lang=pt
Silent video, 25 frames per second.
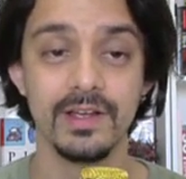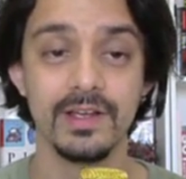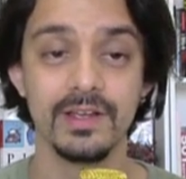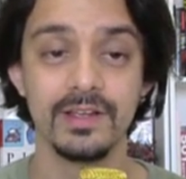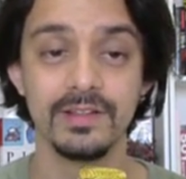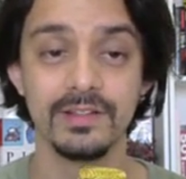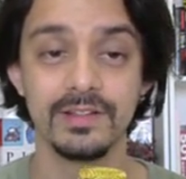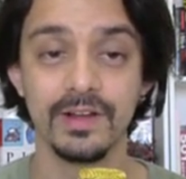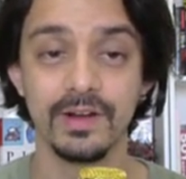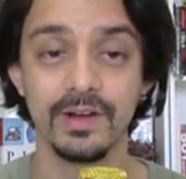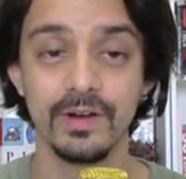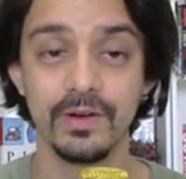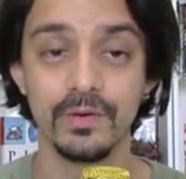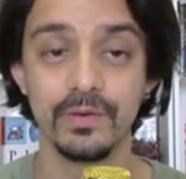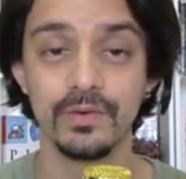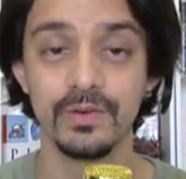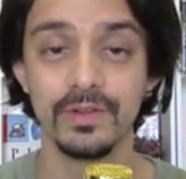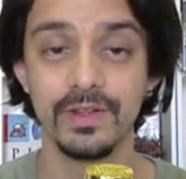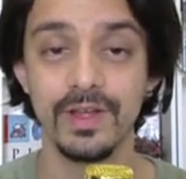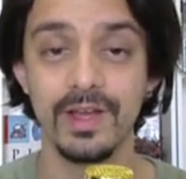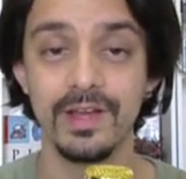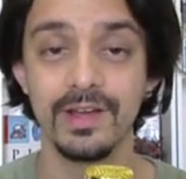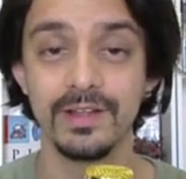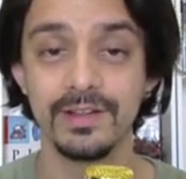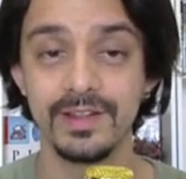
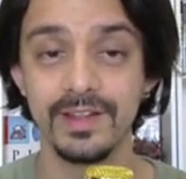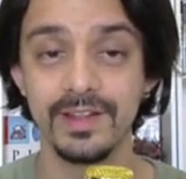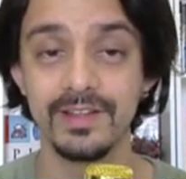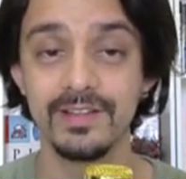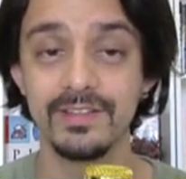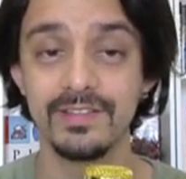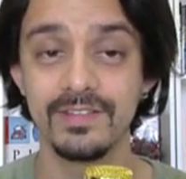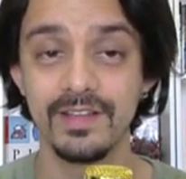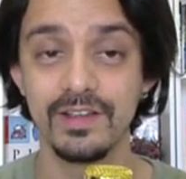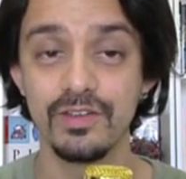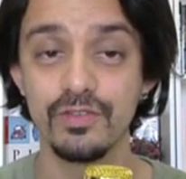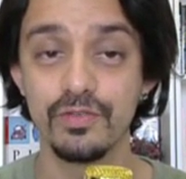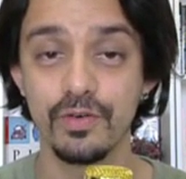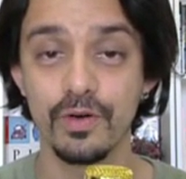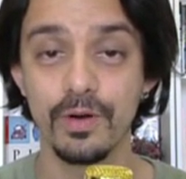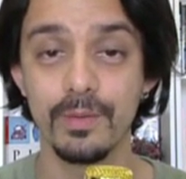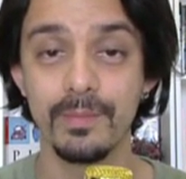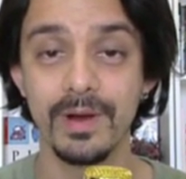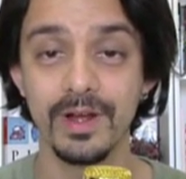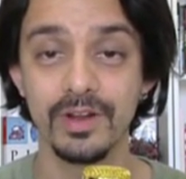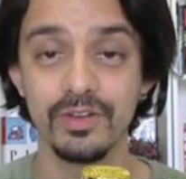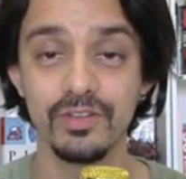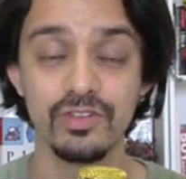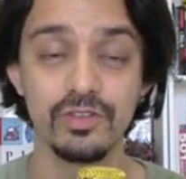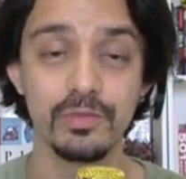Então, é, tem que ser
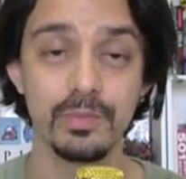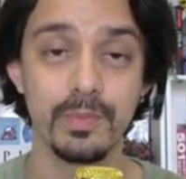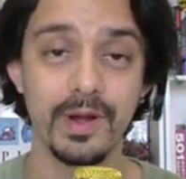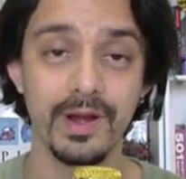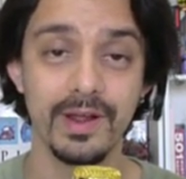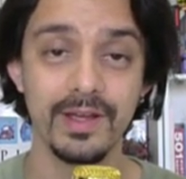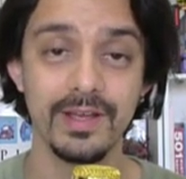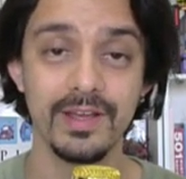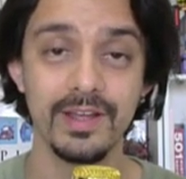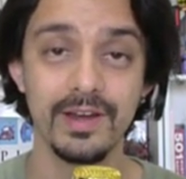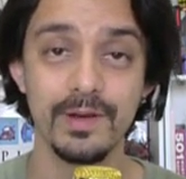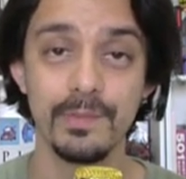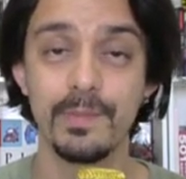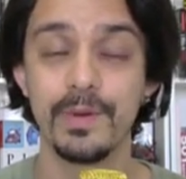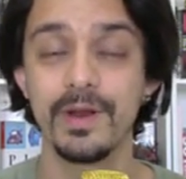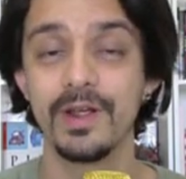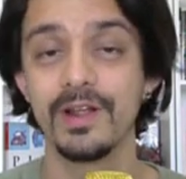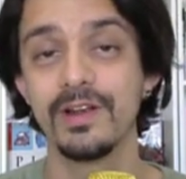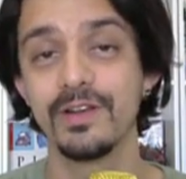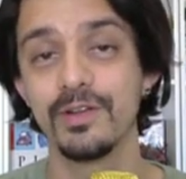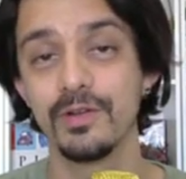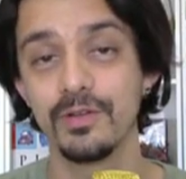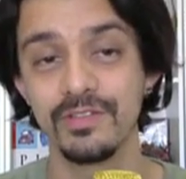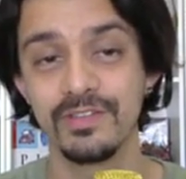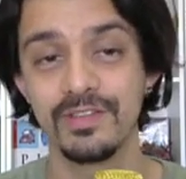informado isso para ele, para
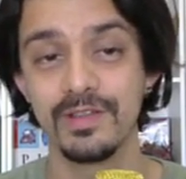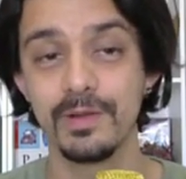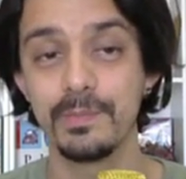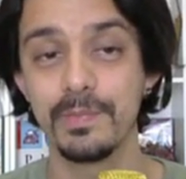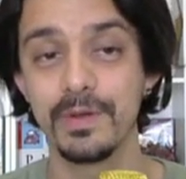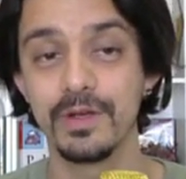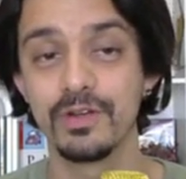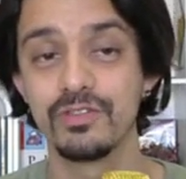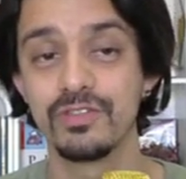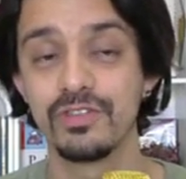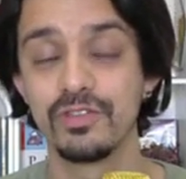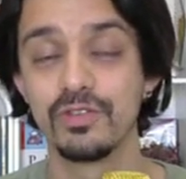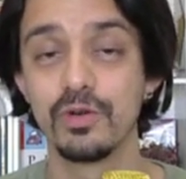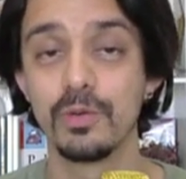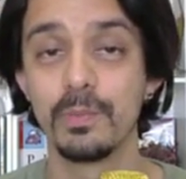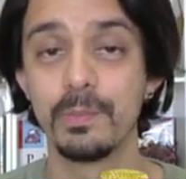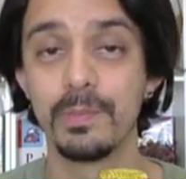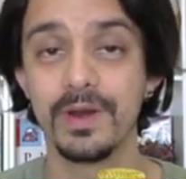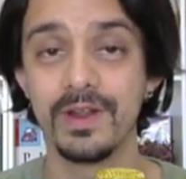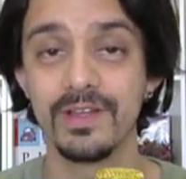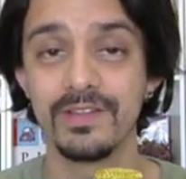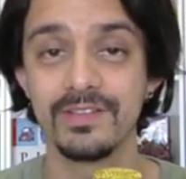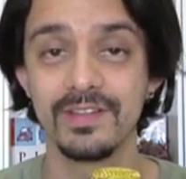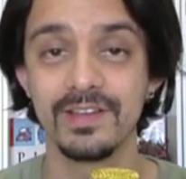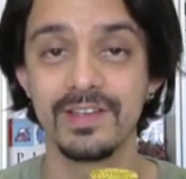ele não ser pego de
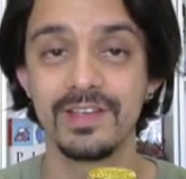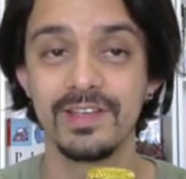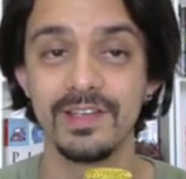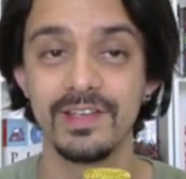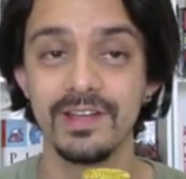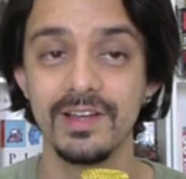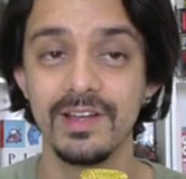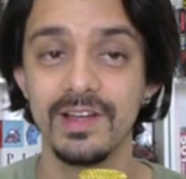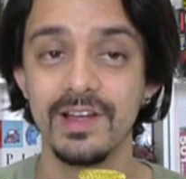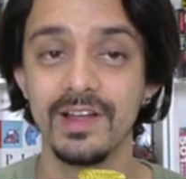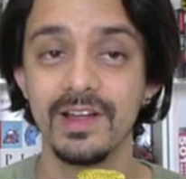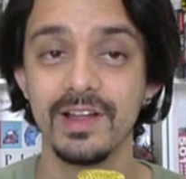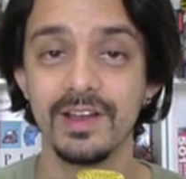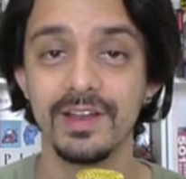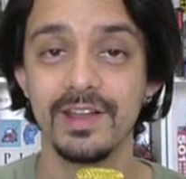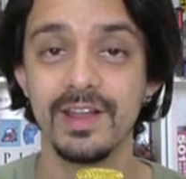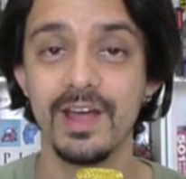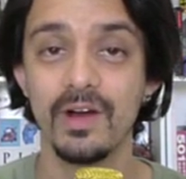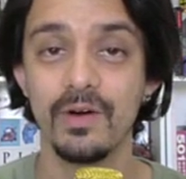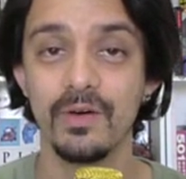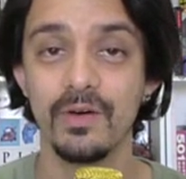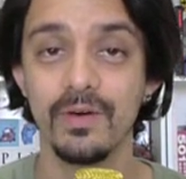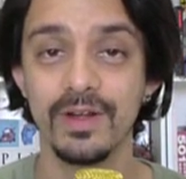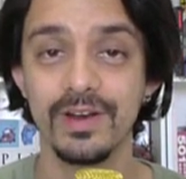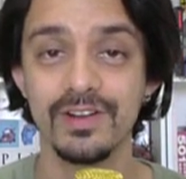surpresa aqui
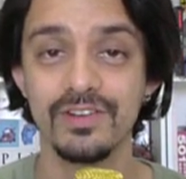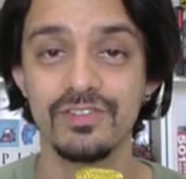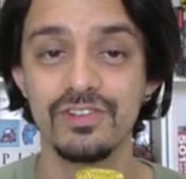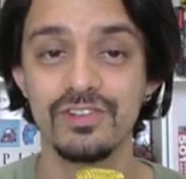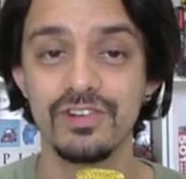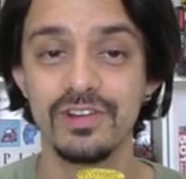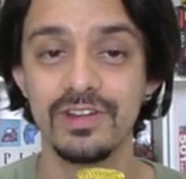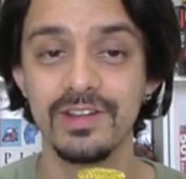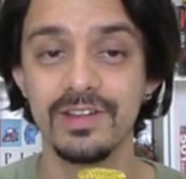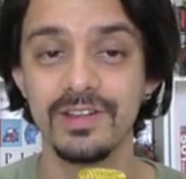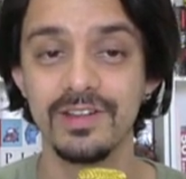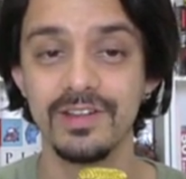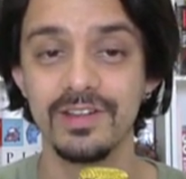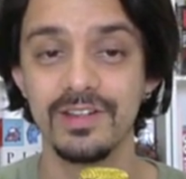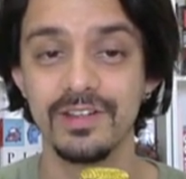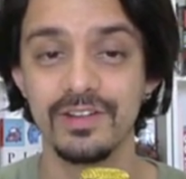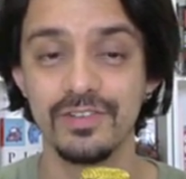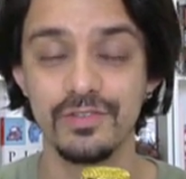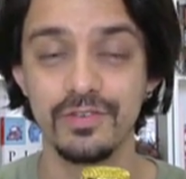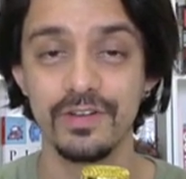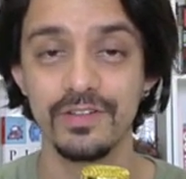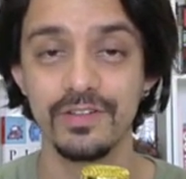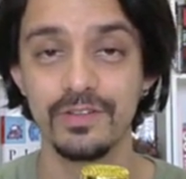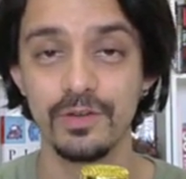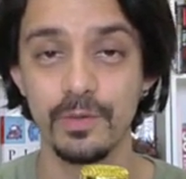na hora de
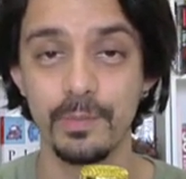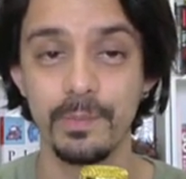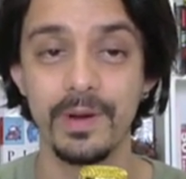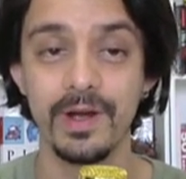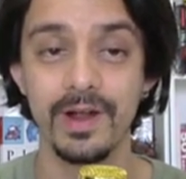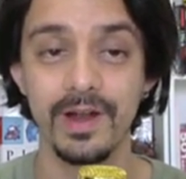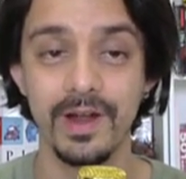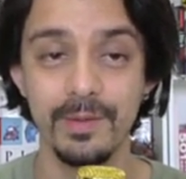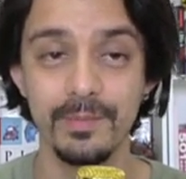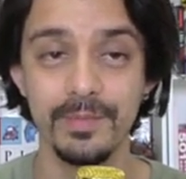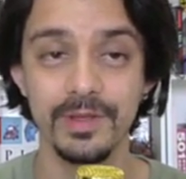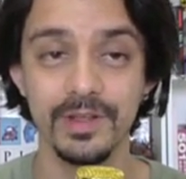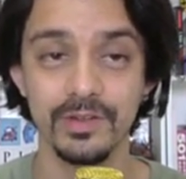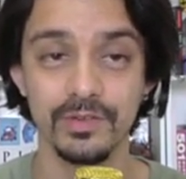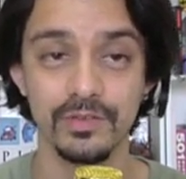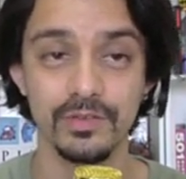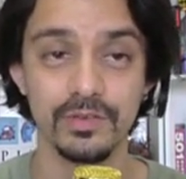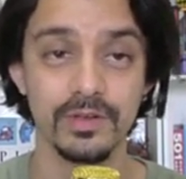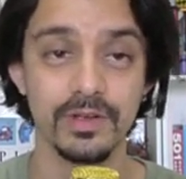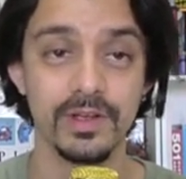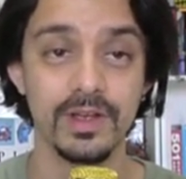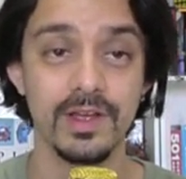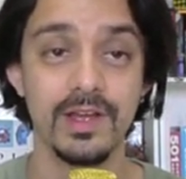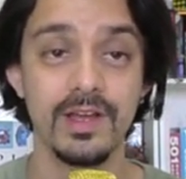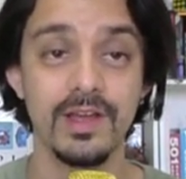fazer o pagamento.